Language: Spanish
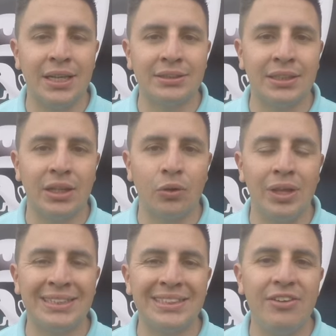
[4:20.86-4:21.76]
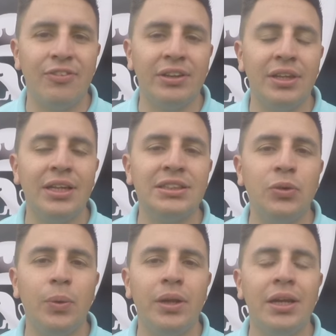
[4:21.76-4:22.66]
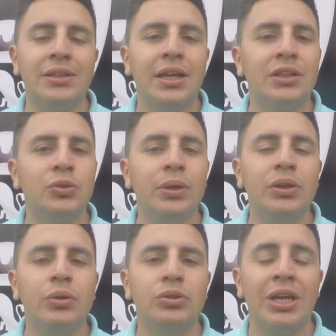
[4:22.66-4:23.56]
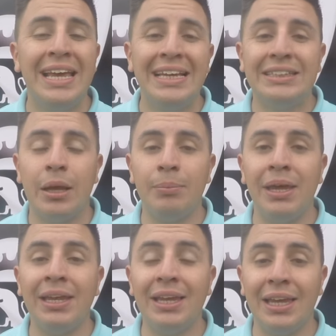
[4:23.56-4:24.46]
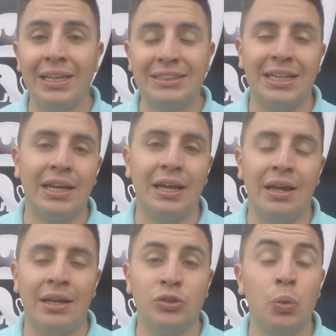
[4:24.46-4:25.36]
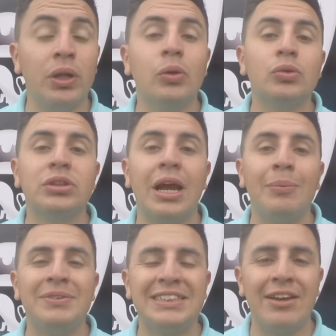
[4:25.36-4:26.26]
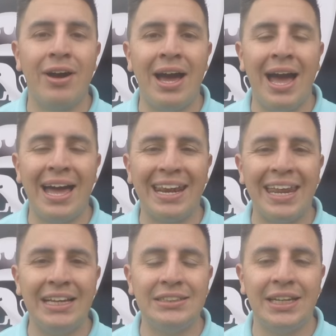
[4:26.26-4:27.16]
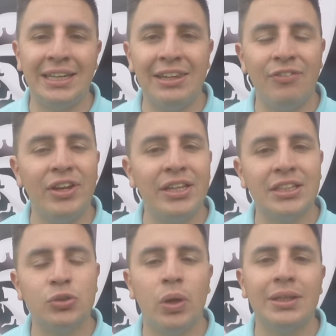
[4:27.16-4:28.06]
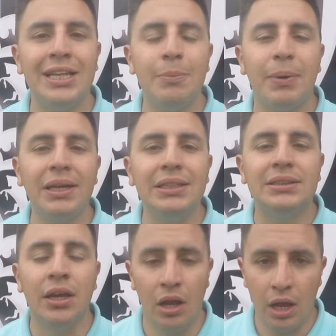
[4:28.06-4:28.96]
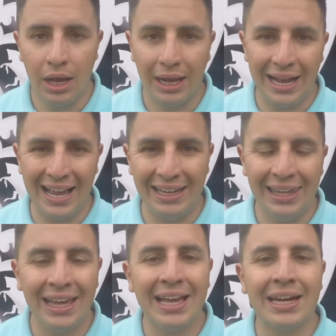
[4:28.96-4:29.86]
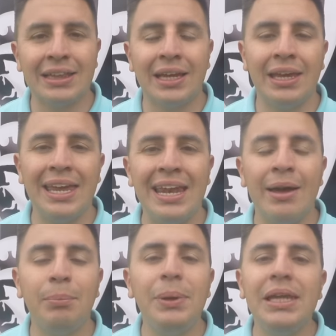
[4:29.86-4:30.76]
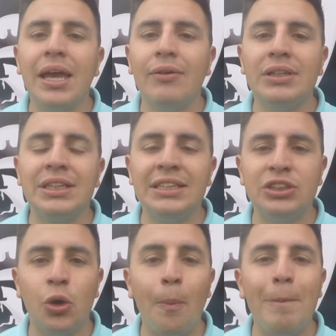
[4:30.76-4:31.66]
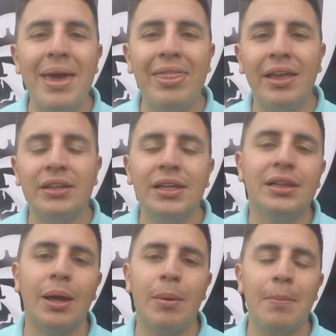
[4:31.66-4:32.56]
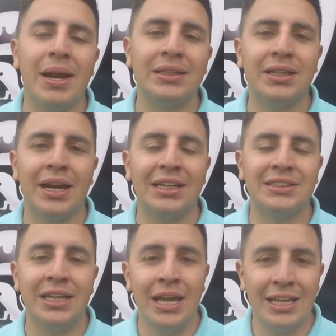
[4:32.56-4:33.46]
a las categorías infantiles y juveniles de la Juventus. También esta Juventus Camp se va a realizar en diferentes ciudades del país. Cali, Cartagena, Villavicencio, Medellín también van a ser las